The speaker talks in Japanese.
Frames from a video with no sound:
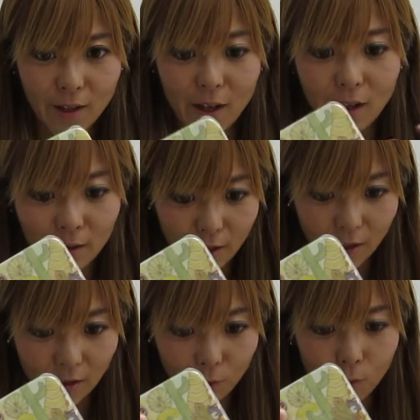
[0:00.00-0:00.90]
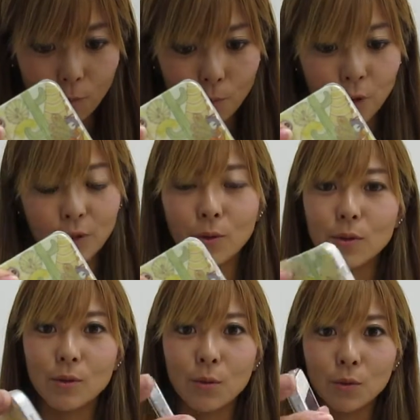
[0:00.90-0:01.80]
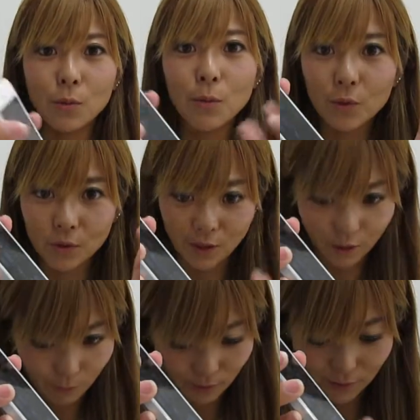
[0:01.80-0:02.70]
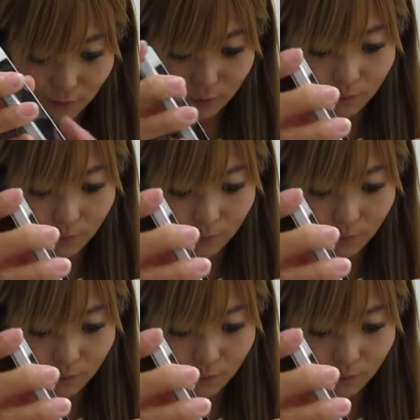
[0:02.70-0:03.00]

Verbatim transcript: 貼ってこうポイントにすることもできます